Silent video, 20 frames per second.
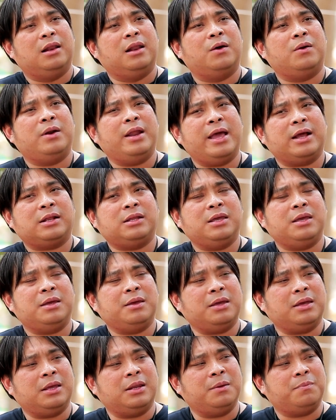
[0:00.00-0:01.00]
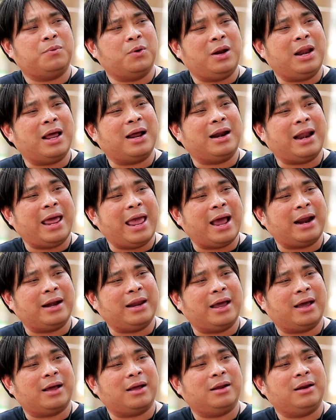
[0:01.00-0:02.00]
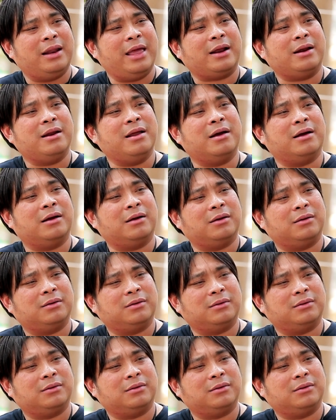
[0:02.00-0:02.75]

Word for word: แล้วเลขที่อิทธิพลแรงๆเนี่ยเลขหนึ่ง